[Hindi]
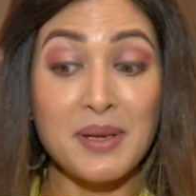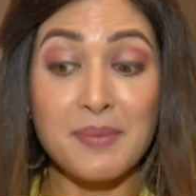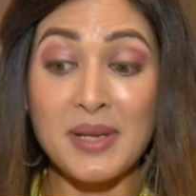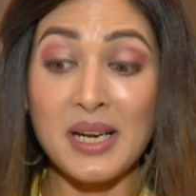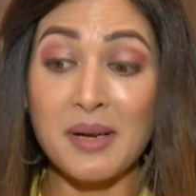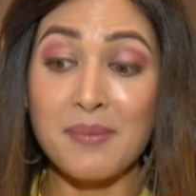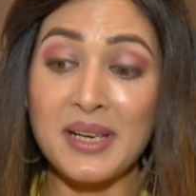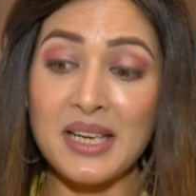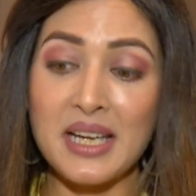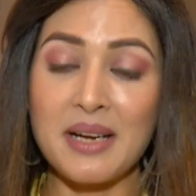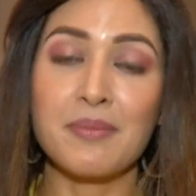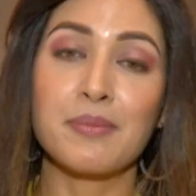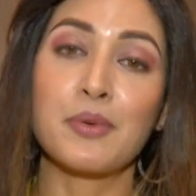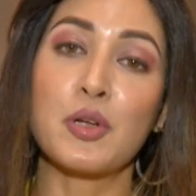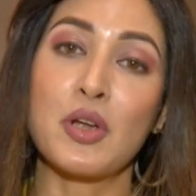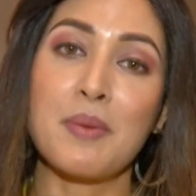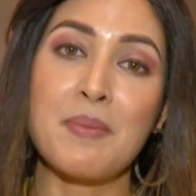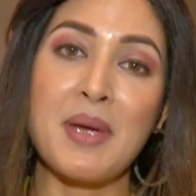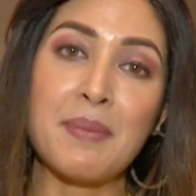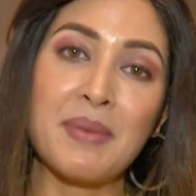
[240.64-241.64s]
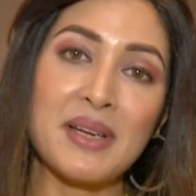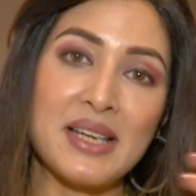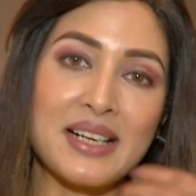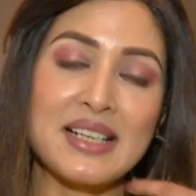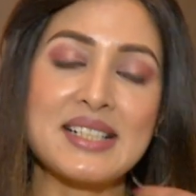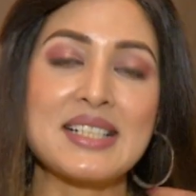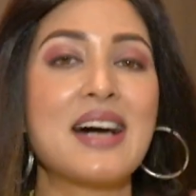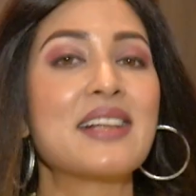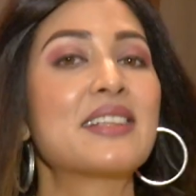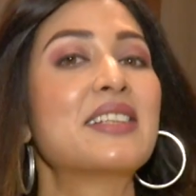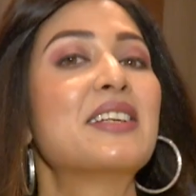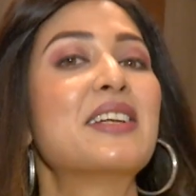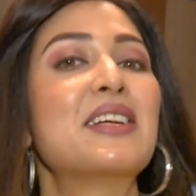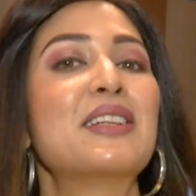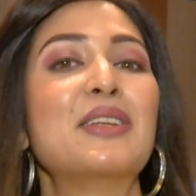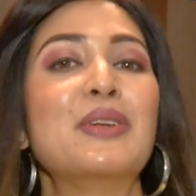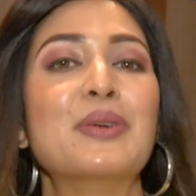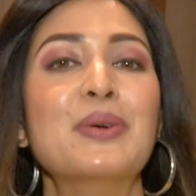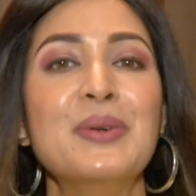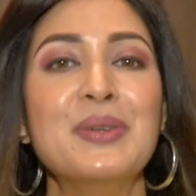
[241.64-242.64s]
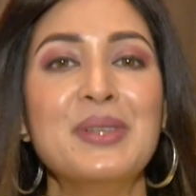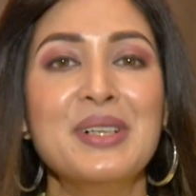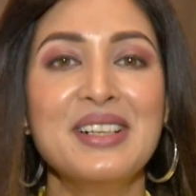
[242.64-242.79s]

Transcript: भी मेरा भैया क्योंकि मैं भैया के साथ ही रहती हूँ